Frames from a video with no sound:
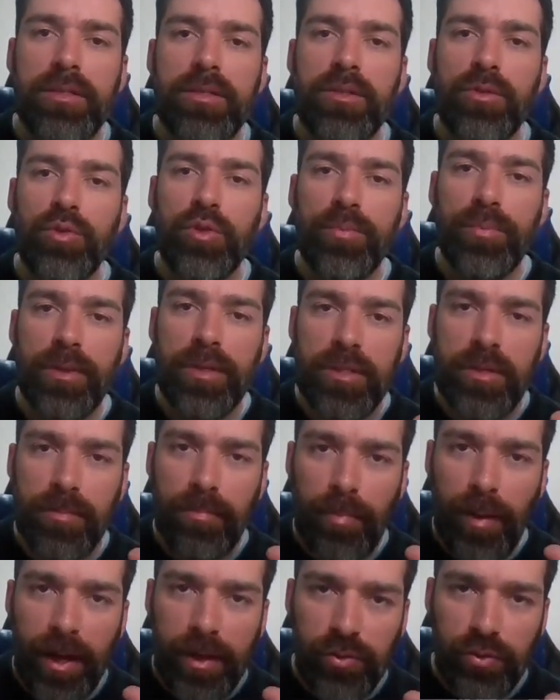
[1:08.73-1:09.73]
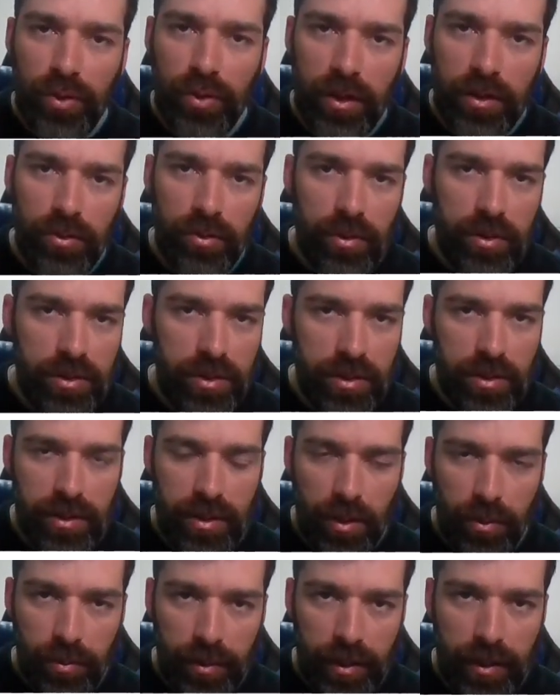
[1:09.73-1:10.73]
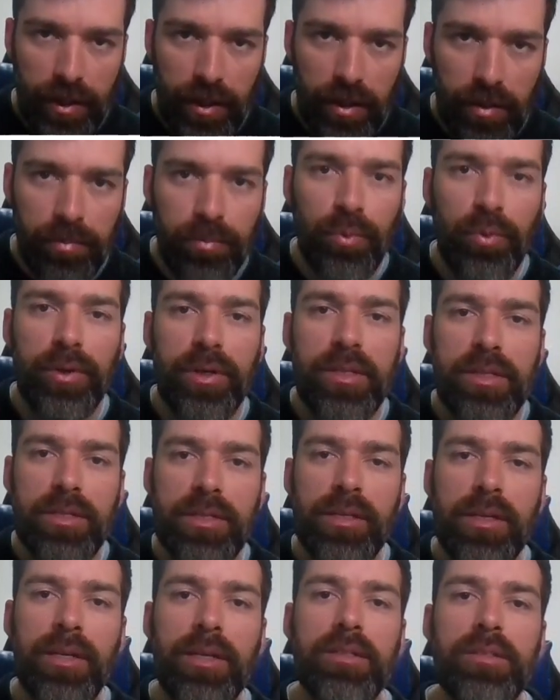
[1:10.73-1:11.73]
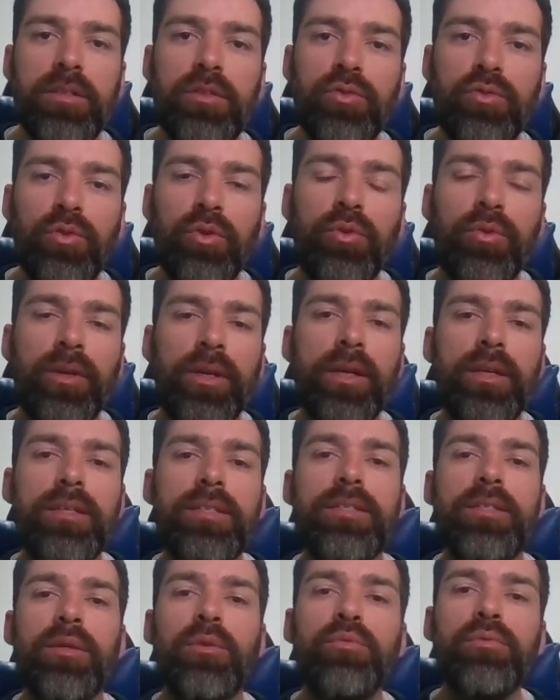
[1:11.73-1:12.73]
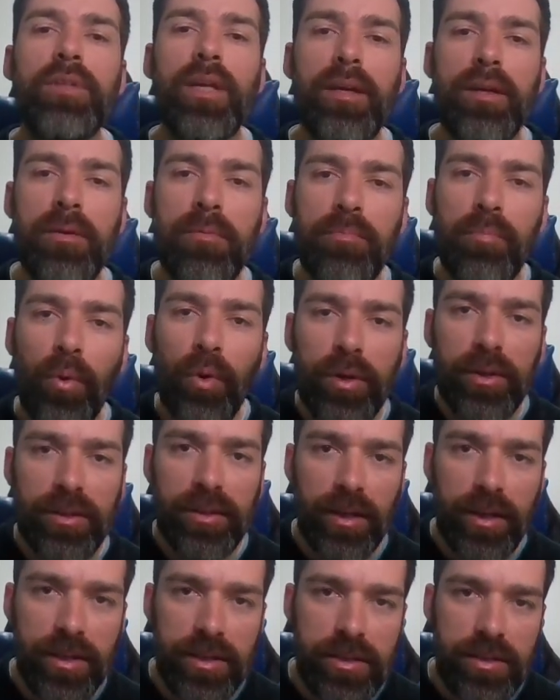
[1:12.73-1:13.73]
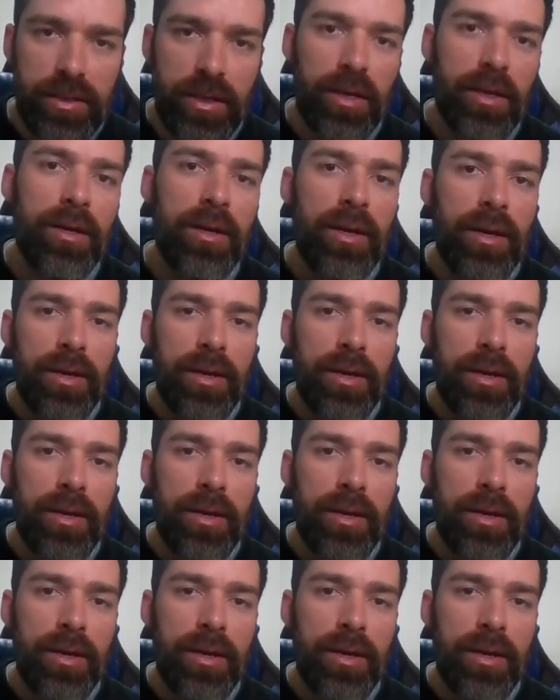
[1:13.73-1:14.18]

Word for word: se os principais jogadores estão em campo e se esse jogo em questão tem importância